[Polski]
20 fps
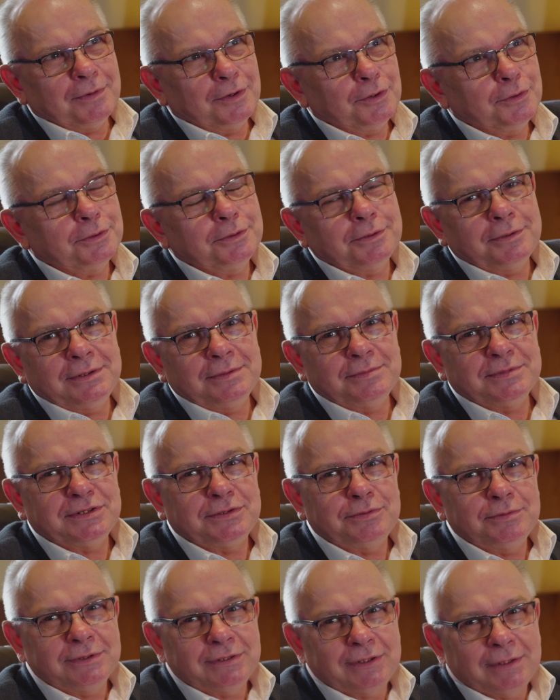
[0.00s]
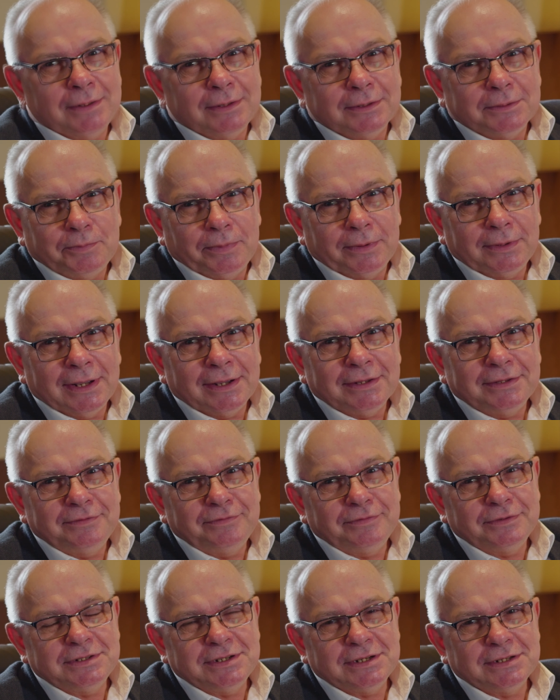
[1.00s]
o którym słyszę od ponad
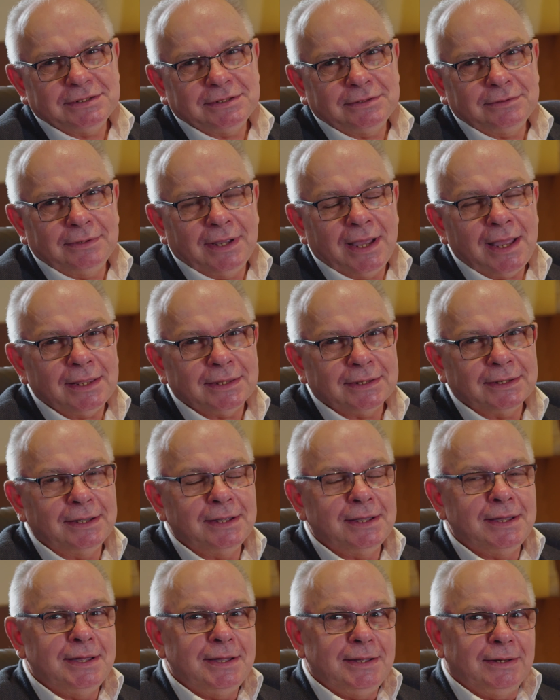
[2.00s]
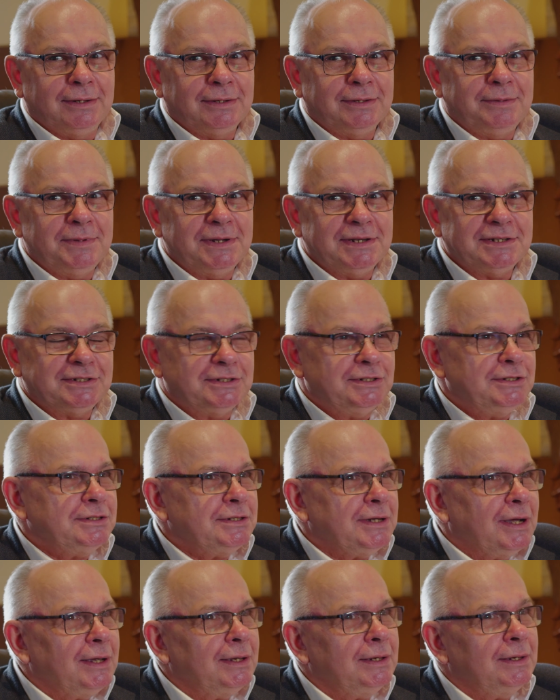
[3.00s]
20 lat. Natomiast
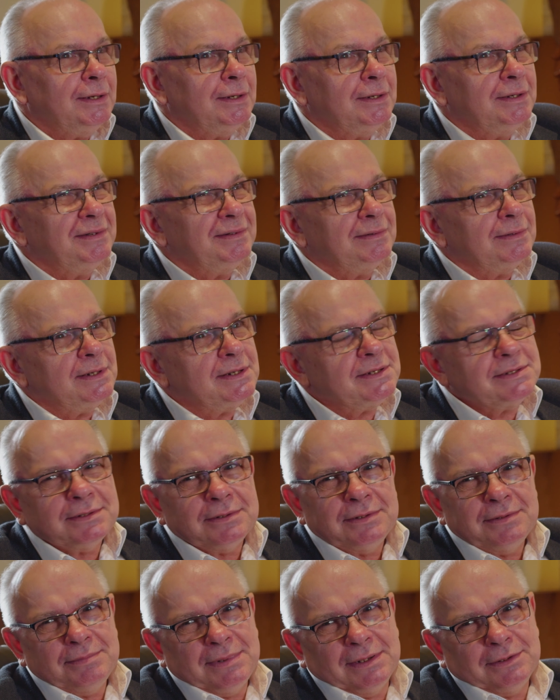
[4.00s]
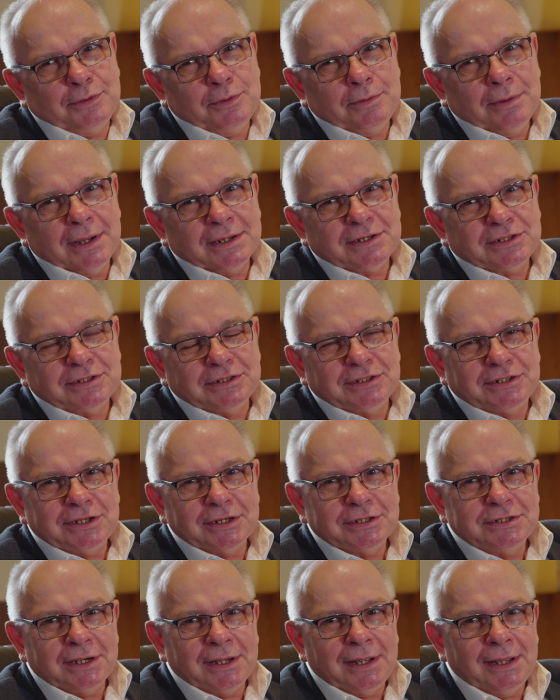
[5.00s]
dzisiaj jest to chyba druga czy
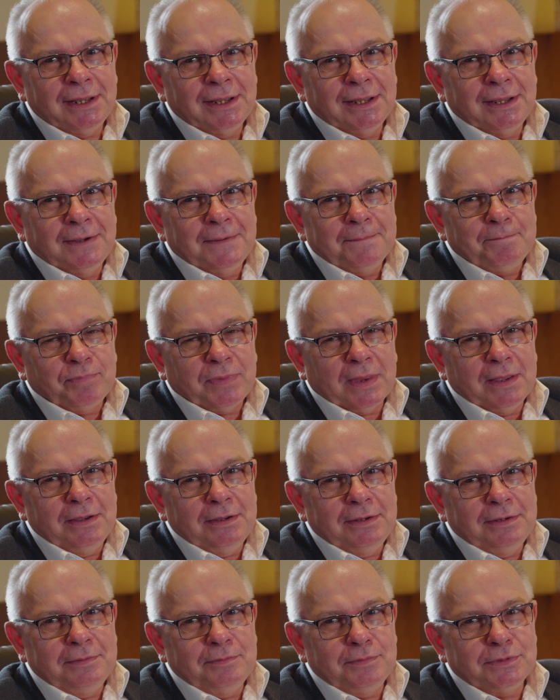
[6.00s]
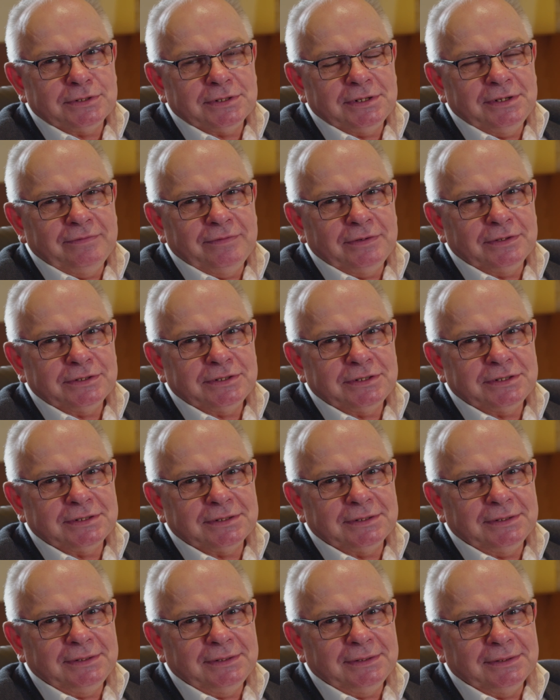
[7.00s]
trzecia e, możliwość
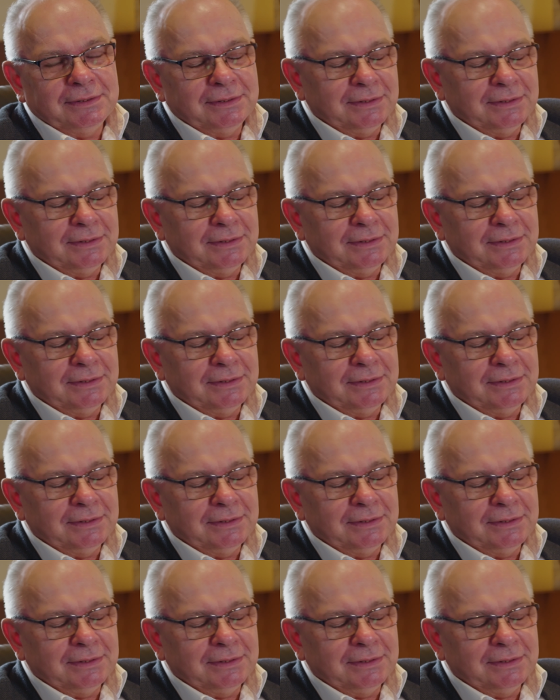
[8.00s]
e,